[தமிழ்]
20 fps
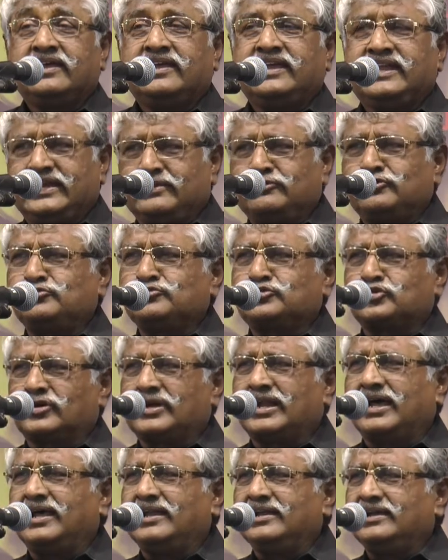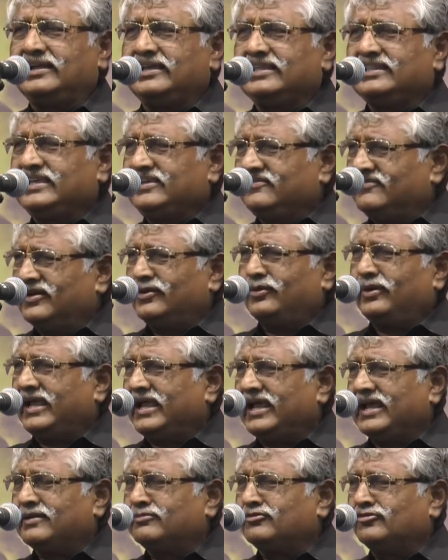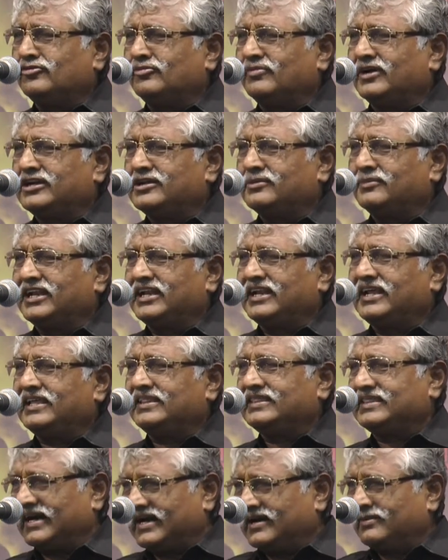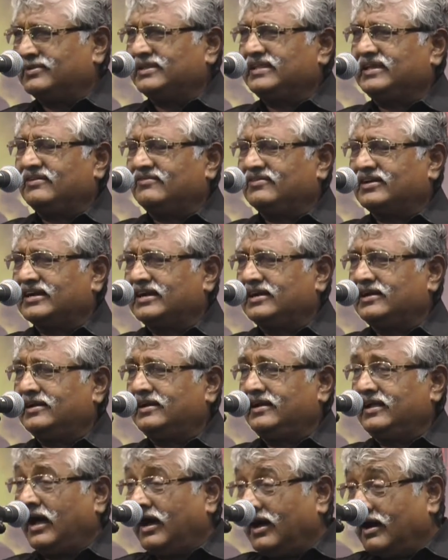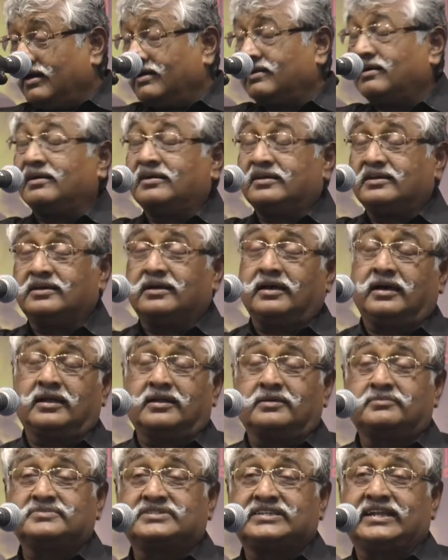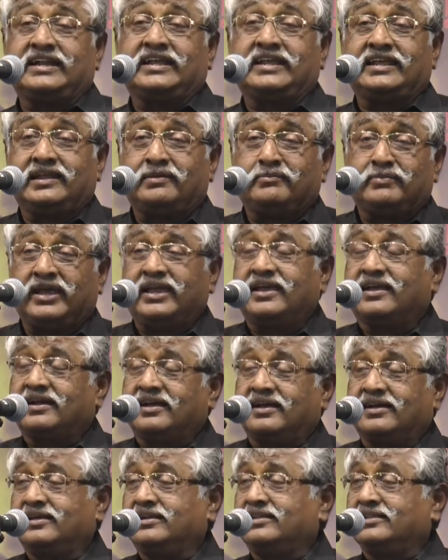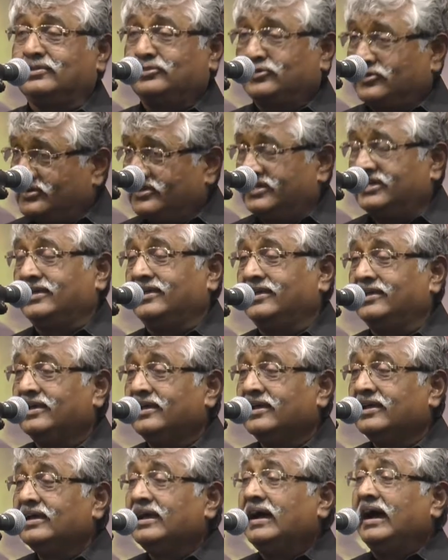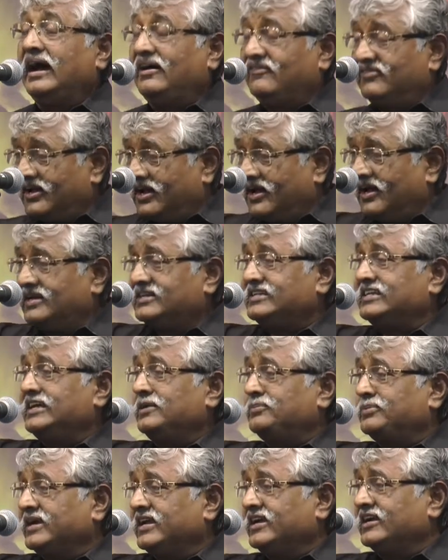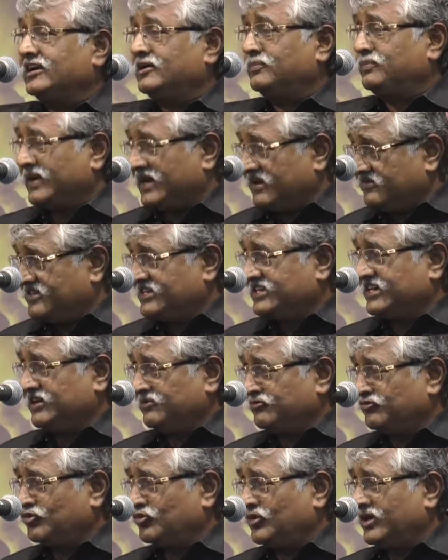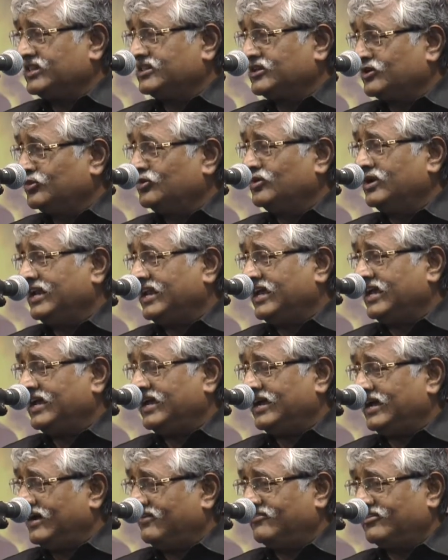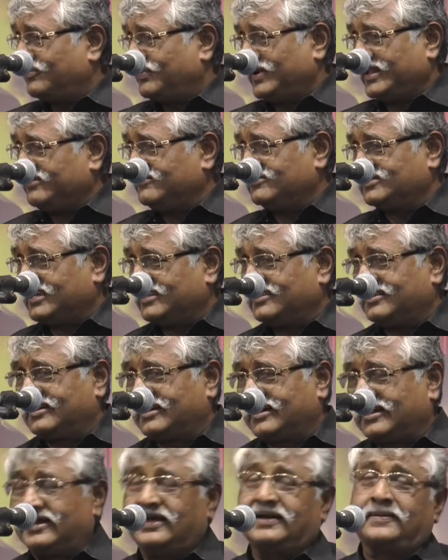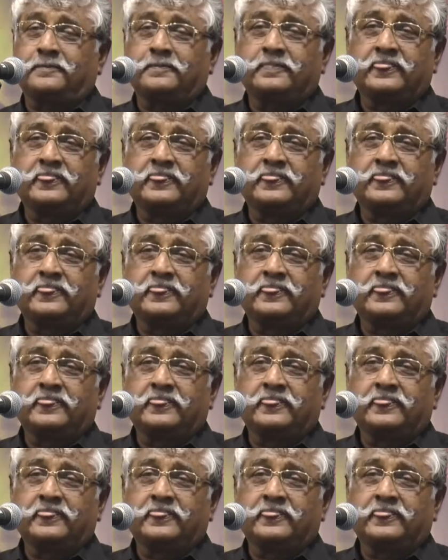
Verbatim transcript: இன்னமும் சொன்னால் இது இவருடைய அனுபவம் மட்டுமல்ல தளபதி அவர்கள் ஆறாண்டு காலம் சென்னையில மேயராக போது அவர் ஆற்றிய பணிகள் பலவற்றையும் கூட இந்த நூலிலே அவர் பதிவு செய்திருக்கிறார்